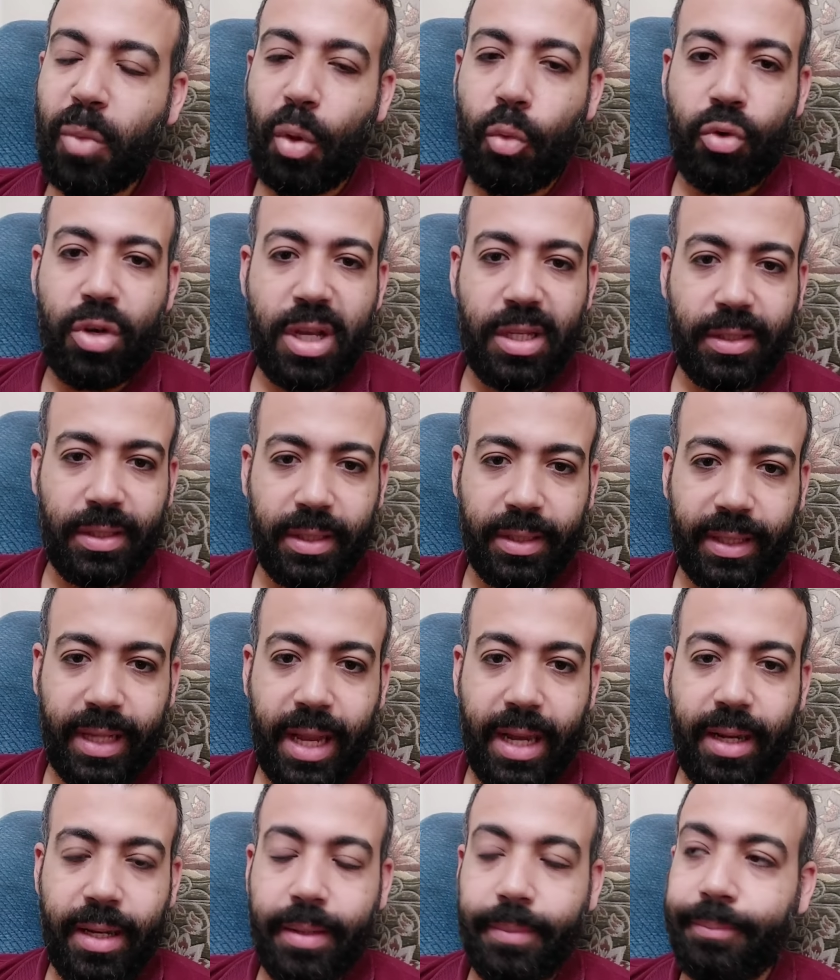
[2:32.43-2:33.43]
والناس
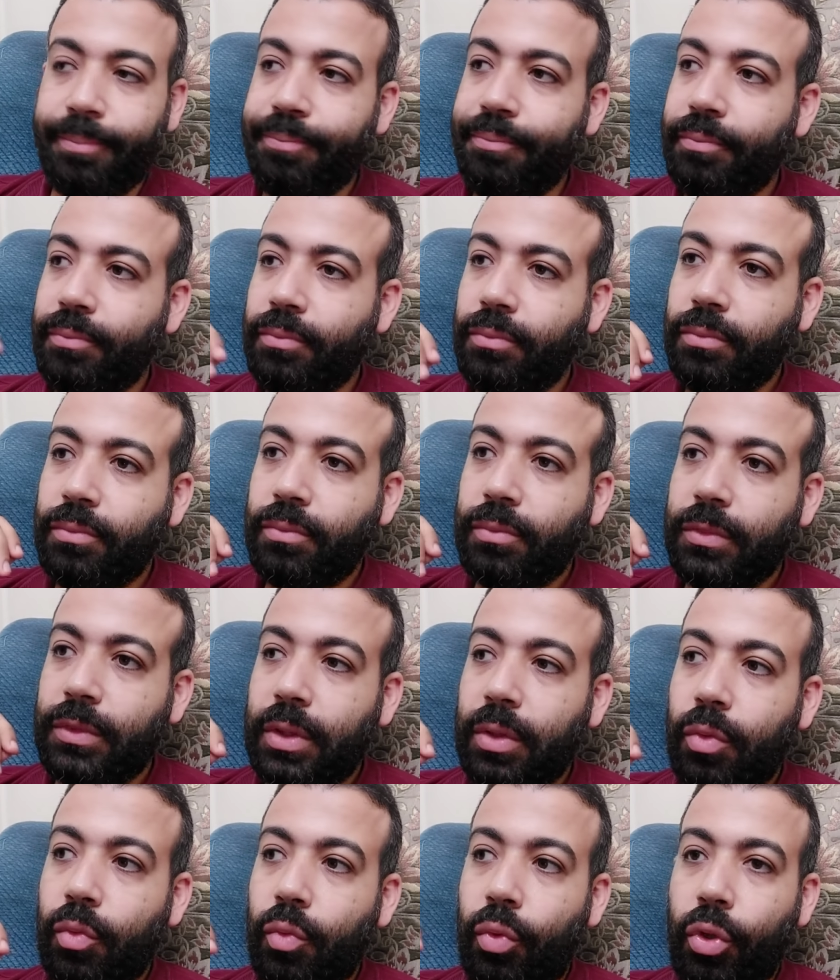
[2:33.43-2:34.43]
تتكلم
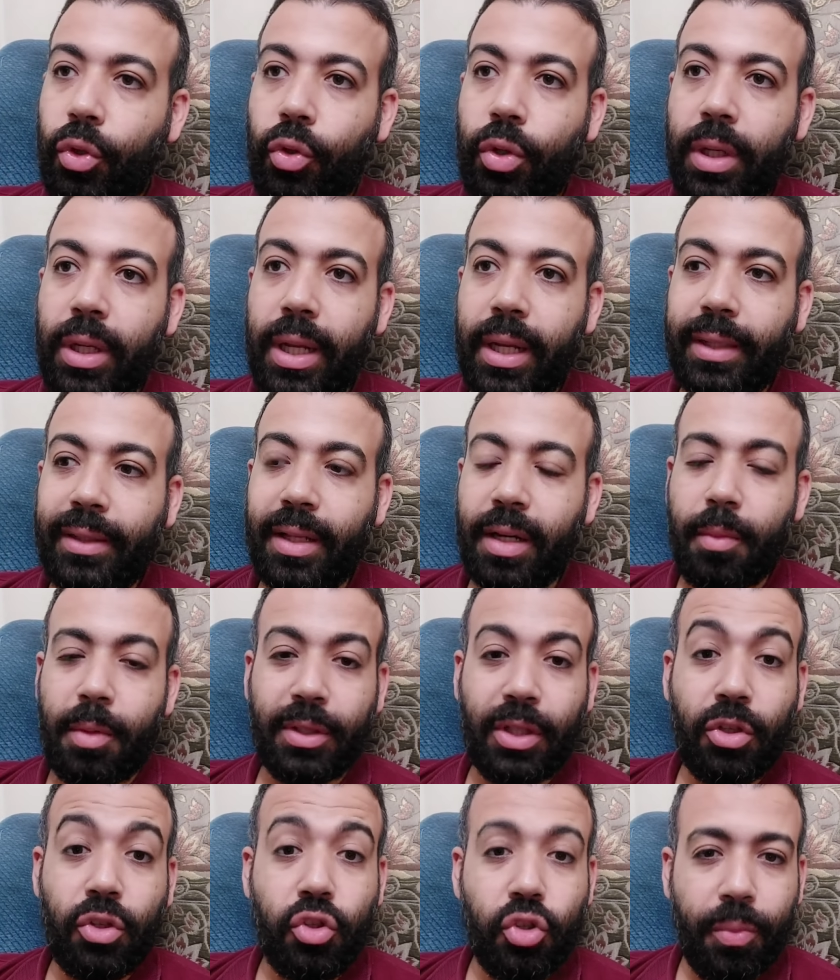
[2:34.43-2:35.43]
ويقول لك ده
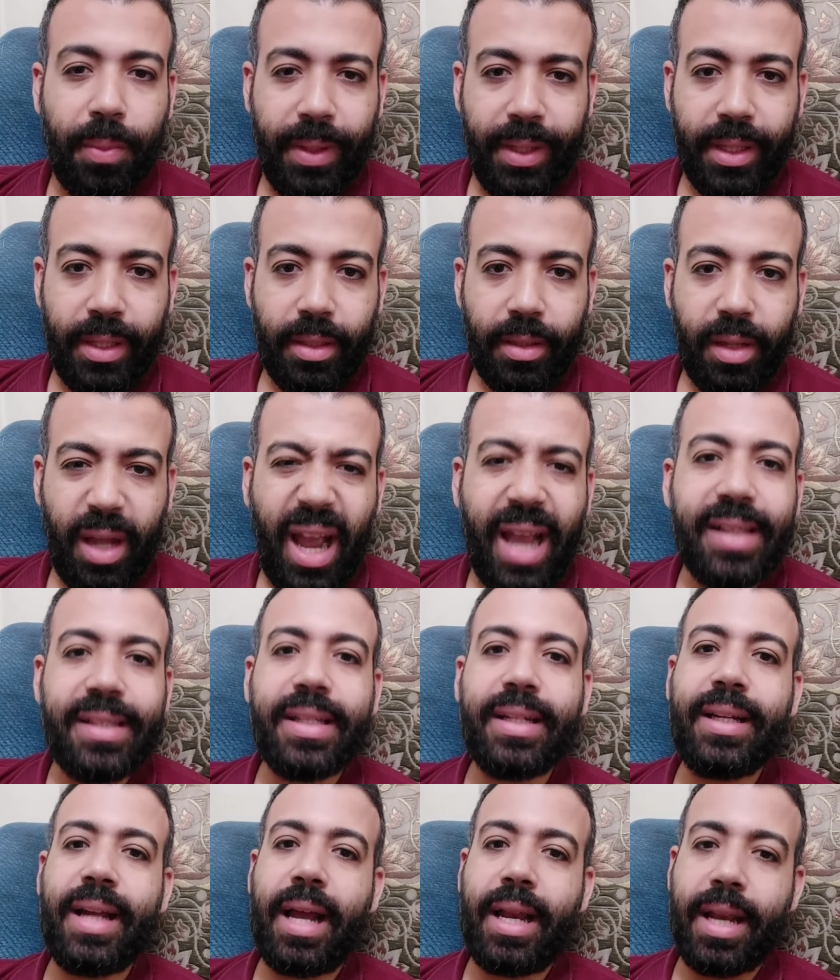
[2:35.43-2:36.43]
رمضان صبحي عايز
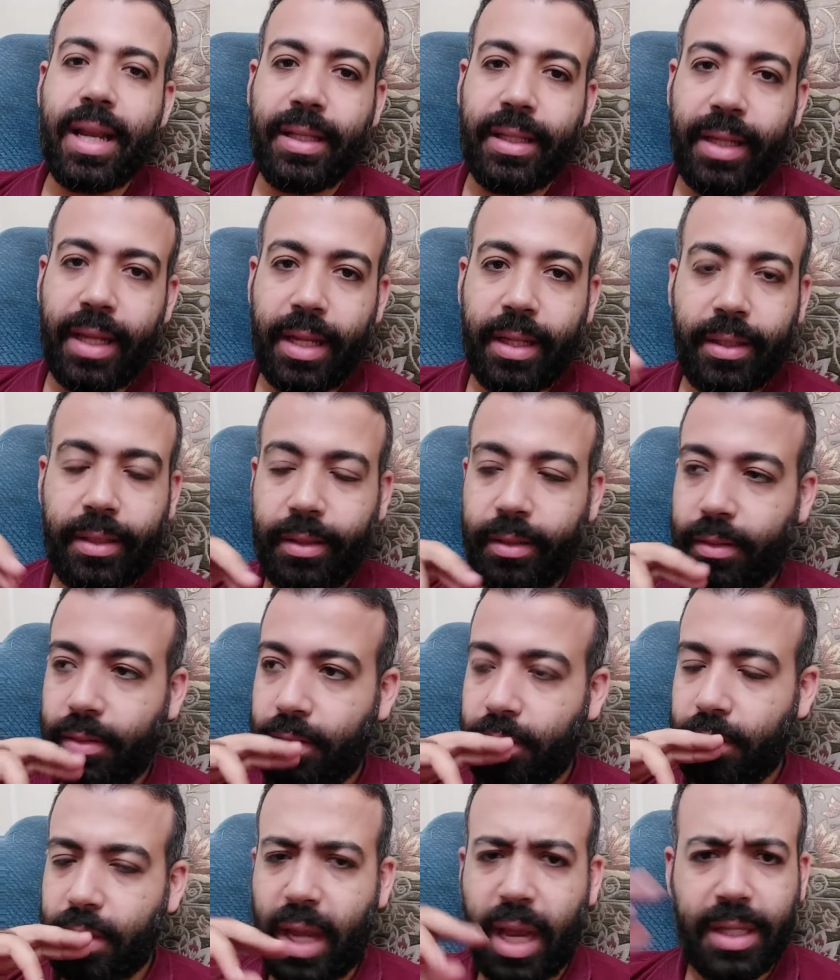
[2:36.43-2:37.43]
يرجع النادي الاهلي
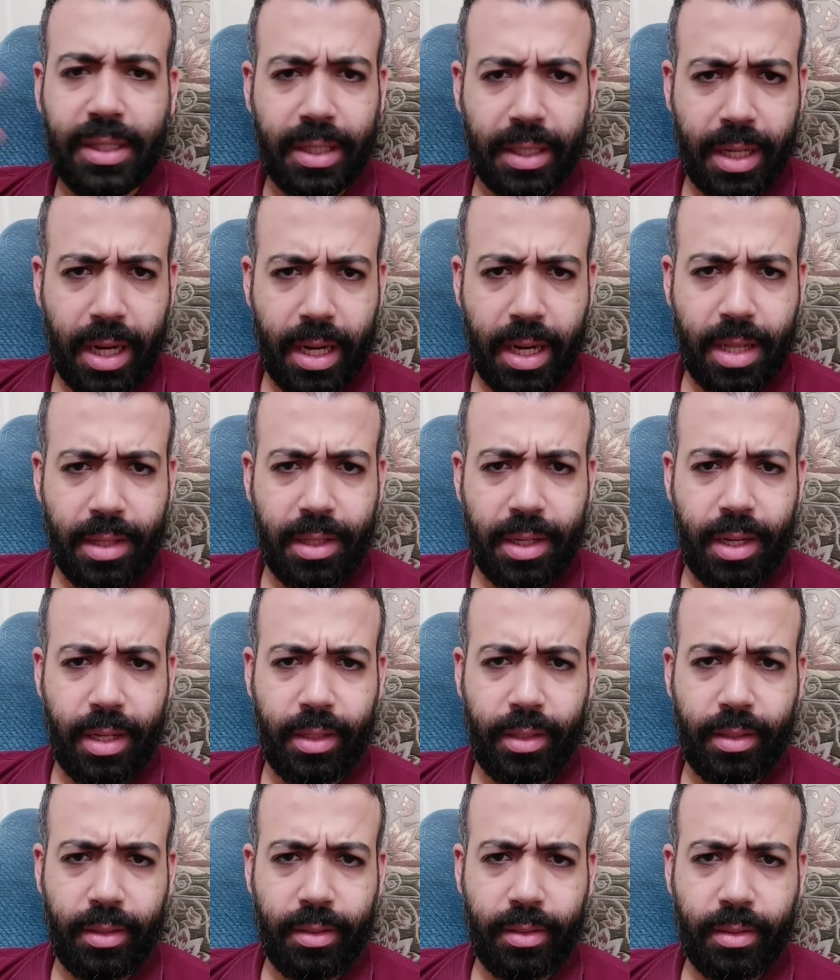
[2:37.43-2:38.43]
عايز يرجع النادي
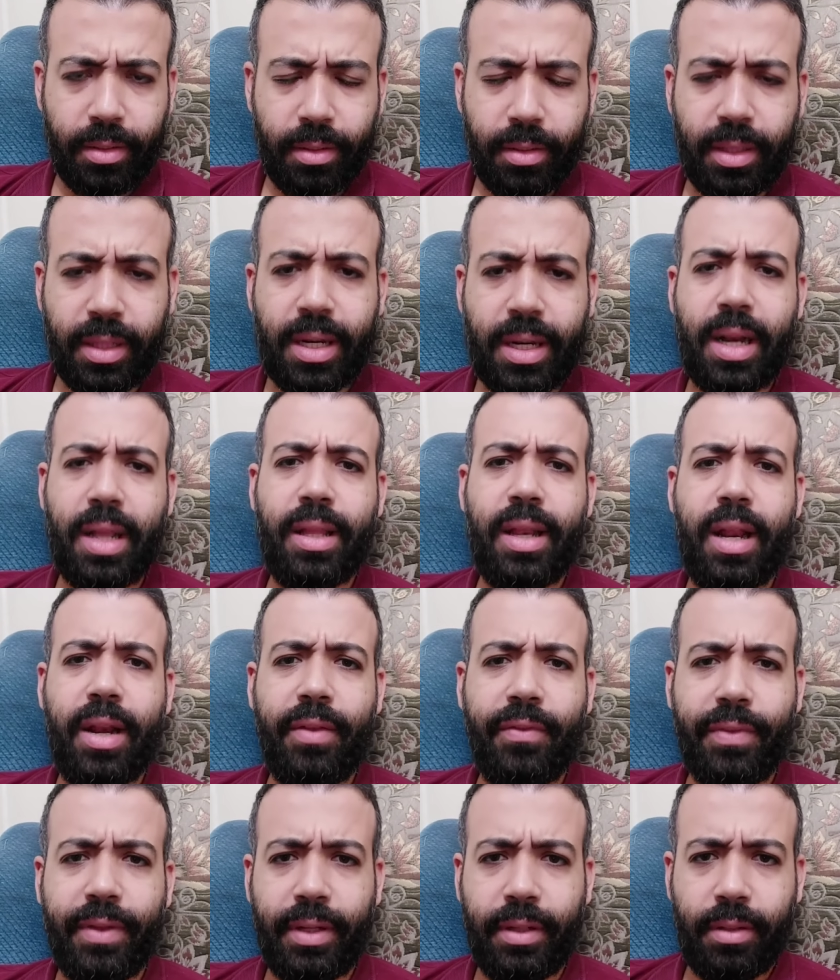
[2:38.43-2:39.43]
الاهلي يرجع النادي
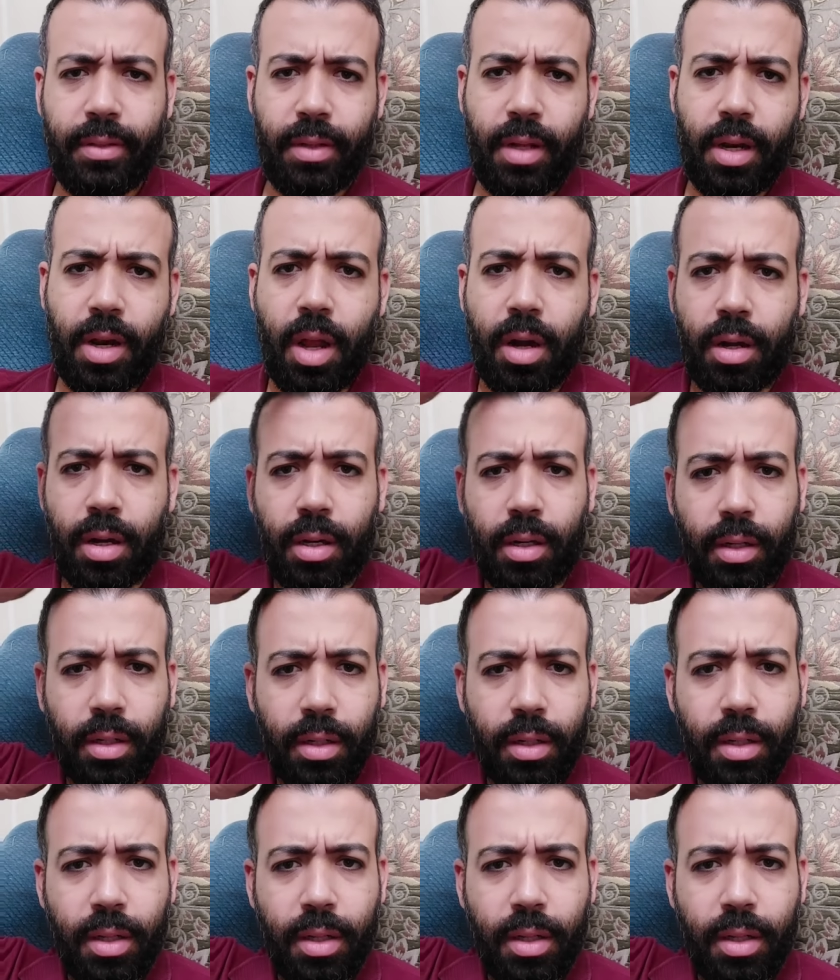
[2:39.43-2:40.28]
الاهلي فين؟ هنهرج